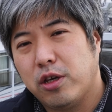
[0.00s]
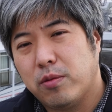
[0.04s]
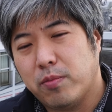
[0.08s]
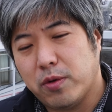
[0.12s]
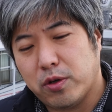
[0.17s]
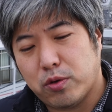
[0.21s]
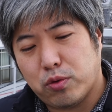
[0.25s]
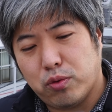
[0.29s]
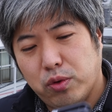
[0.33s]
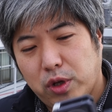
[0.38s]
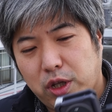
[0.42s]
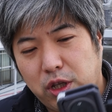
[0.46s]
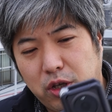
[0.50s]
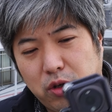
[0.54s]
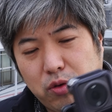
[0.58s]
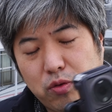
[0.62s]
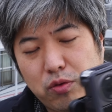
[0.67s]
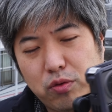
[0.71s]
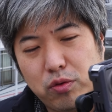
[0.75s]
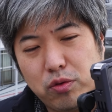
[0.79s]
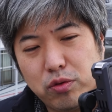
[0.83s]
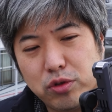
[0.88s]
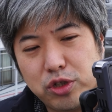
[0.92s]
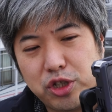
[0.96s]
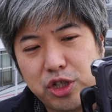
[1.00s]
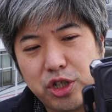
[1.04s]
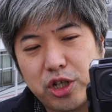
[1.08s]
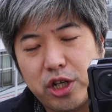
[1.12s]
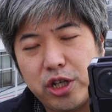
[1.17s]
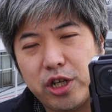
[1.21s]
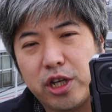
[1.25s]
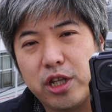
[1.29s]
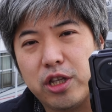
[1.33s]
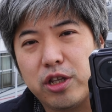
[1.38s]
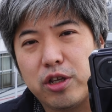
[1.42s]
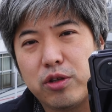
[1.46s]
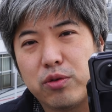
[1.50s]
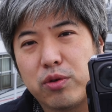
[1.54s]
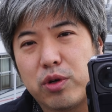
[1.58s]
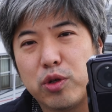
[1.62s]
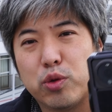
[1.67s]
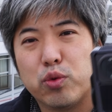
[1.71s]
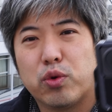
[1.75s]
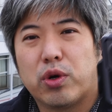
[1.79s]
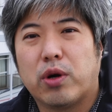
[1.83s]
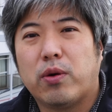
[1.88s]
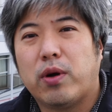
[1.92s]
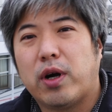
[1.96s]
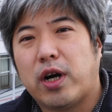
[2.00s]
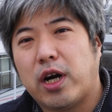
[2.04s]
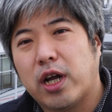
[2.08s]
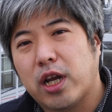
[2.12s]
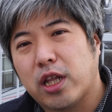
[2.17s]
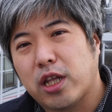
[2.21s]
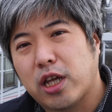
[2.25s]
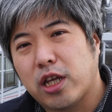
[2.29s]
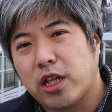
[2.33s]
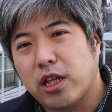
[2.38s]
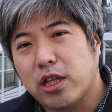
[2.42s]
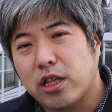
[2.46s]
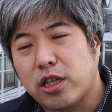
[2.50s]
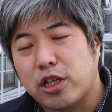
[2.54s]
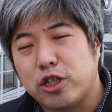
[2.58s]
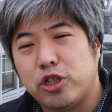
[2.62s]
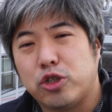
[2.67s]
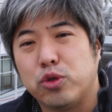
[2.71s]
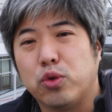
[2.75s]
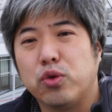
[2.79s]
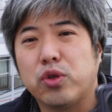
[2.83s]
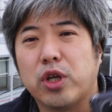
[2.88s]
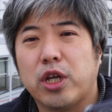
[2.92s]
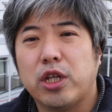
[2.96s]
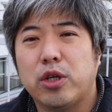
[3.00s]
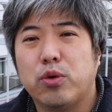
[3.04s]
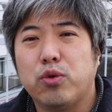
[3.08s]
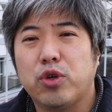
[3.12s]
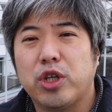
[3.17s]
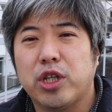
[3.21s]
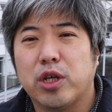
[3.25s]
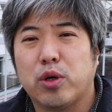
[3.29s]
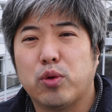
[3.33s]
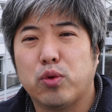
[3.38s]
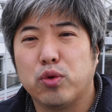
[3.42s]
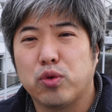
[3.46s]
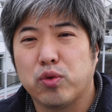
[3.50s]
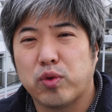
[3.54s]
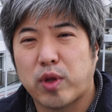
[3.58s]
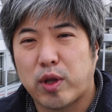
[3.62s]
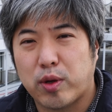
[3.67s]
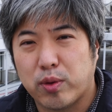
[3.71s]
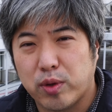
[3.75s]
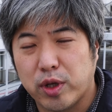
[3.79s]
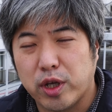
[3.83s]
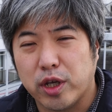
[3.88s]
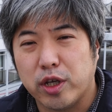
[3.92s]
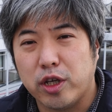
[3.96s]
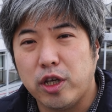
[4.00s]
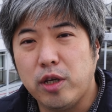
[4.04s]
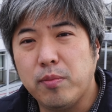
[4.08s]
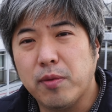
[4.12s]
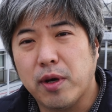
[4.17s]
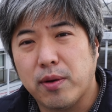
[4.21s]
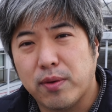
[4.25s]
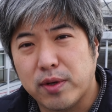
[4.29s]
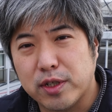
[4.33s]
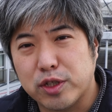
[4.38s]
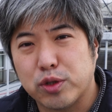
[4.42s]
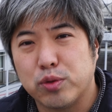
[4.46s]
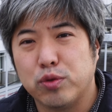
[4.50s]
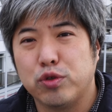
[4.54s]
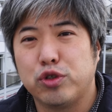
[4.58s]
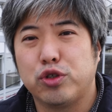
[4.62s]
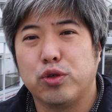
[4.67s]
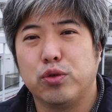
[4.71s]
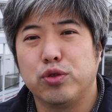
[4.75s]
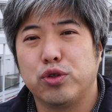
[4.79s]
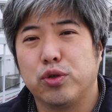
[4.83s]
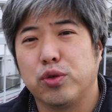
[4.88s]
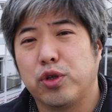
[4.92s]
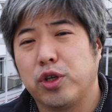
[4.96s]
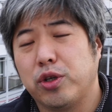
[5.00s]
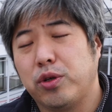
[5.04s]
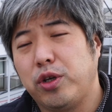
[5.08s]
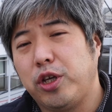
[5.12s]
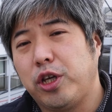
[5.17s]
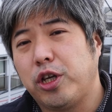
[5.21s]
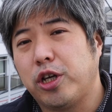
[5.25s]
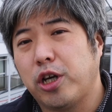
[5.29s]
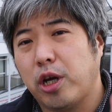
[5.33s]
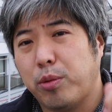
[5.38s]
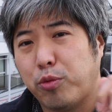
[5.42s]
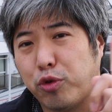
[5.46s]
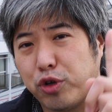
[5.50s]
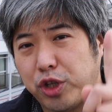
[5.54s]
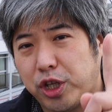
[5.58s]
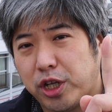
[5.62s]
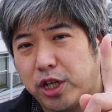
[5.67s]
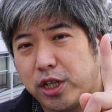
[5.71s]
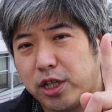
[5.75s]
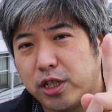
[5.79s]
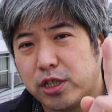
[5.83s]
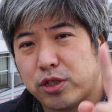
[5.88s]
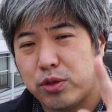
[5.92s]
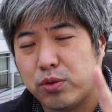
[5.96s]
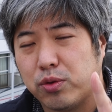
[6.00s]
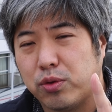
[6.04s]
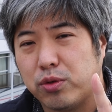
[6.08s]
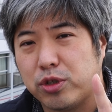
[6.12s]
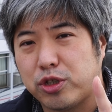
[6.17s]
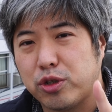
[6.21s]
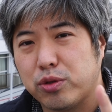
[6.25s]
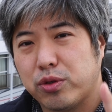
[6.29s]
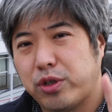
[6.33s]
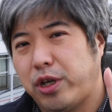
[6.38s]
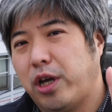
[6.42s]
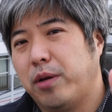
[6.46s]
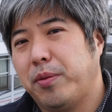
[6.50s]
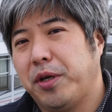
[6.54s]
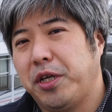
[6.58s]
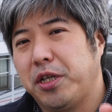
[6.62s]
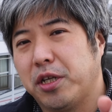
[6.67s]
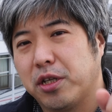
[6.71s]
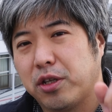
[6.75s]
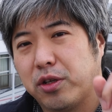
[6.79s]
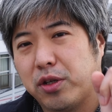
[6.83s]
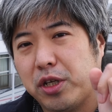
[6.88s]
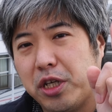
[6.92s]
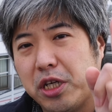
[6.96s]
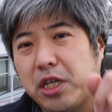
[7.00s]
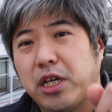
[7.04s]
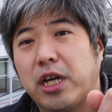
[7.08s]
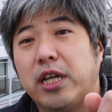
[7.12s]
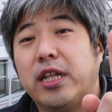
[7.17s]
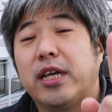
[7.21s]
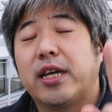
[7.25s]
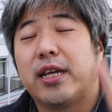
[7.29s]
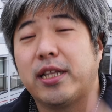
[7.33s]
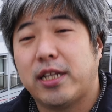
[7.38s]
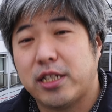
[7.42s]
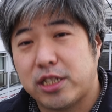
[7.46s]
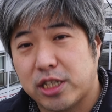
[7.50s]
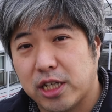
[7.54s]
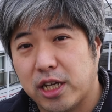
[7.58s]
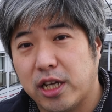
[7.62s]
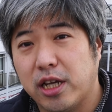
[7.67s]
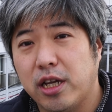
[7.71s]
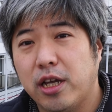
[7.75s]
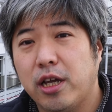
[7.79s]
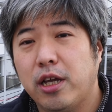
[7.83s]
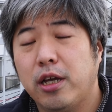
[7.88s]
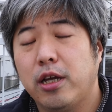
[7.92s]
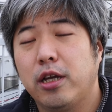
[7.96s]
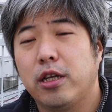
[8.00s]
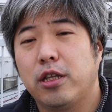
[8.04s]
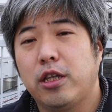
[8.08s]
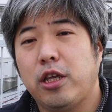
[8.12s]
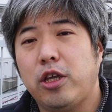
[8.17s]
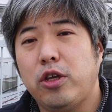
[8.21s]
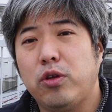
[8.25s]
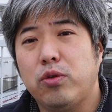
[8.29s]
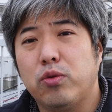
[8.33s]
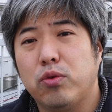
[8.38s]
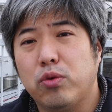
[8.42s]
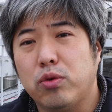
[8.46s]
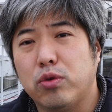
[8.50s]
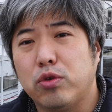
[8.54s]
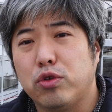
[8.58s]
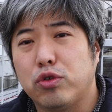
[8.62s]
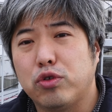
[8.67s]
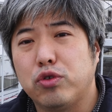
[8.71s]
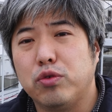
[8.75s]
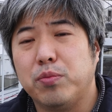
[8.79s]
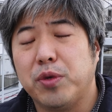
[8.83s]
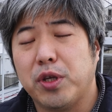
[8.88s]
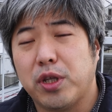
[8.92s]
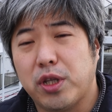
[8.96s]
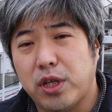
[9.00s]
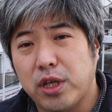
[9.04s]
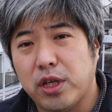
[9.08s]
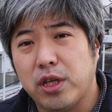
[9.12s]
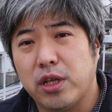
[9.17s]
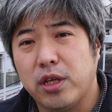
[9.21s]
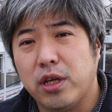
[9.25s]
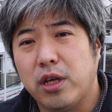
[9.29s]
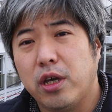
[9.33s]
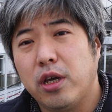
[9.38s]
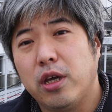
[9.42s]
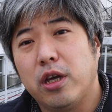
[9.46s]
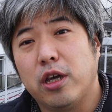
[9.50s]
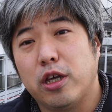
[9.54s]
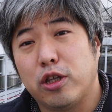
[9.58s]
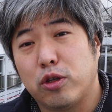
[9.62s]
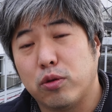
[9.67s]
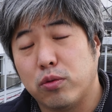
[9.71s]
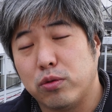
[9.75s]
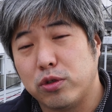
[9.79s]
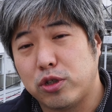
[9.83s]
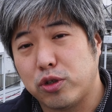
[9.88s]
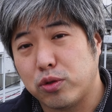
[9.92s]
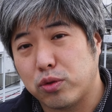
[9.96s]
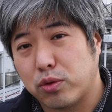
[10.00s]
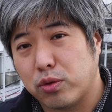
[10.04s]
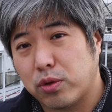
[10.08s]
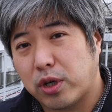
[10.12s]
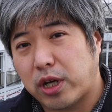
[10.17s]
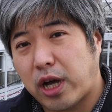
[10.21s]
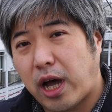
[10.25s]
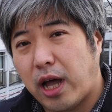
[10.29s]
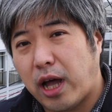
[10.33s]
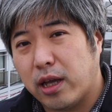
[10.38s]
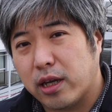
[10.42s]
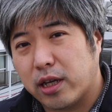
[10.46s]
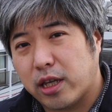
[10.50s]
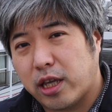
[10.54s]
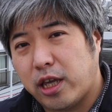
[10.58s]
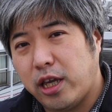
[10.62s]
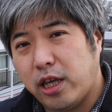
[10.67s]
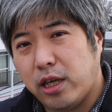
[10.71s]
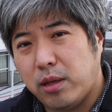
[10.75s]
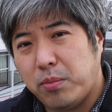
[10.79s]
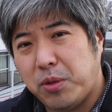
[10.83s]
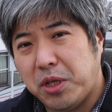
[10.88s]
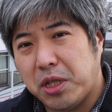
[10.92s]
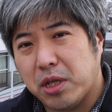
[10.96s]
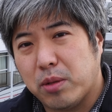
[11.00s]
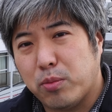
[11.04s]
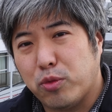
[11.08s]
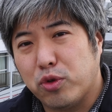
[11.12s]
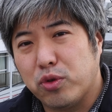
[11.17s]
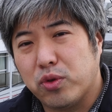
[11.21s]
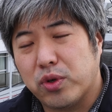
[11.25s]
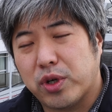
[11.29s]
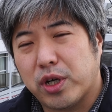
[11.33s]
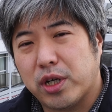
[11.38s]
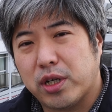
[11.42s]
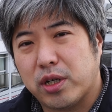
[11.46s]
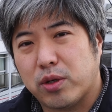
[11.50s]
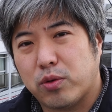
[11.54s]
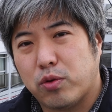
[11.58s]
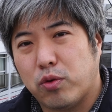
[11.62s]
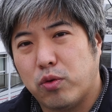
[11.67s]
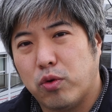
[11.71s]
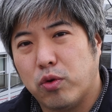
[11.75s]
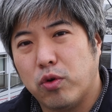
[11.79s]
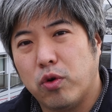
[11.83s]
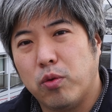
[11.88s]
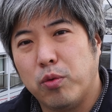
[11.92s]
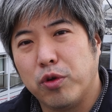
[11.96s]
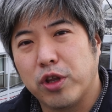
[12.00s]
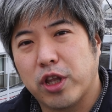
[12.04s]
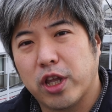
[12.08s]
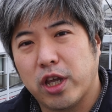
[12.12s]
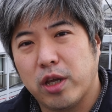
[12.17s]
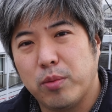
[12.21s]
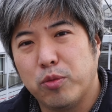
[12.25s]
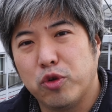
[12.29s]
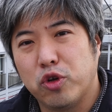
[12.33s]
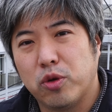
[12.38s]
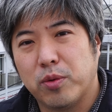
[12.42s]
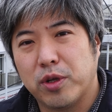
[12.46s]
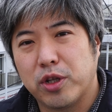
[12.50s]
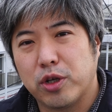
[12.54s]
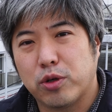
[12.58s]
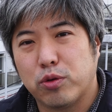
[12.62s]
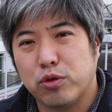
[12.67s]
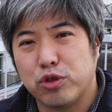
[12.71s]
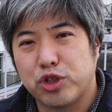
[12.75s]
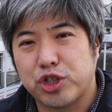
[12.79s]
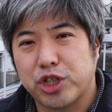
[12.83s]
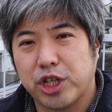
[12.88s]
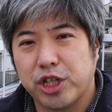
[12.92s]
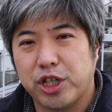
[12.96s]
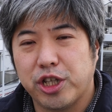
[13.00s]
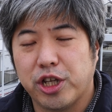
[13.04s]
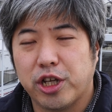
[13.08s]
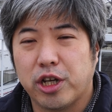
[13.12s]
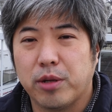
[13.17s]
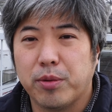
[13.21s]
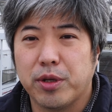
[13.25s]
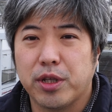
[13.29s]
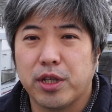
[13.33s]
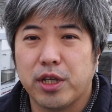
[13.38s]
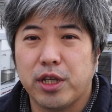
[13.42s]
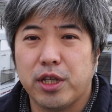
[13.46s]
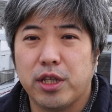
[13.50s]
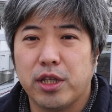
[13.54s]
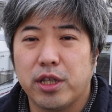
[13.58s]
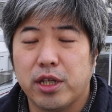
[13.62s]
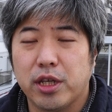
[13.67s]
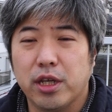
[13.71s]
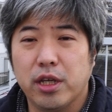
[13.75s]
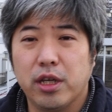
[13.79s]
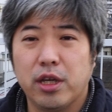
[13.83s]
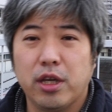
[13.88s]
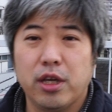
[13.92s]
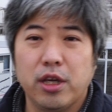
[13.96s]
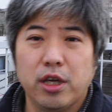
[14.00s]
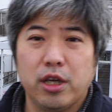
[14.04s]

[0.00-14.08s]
まあ、これにこうしっかり合ってるのかどうかわからないなって状態で起きたことなので今はその症状っていうのは1回も起きてないですもうちょっとやばいなっていうのは1回だけでしたっていうのを含めて、えっと、ちょっと軽微なものからこう重たいものまでこう下に並べていって、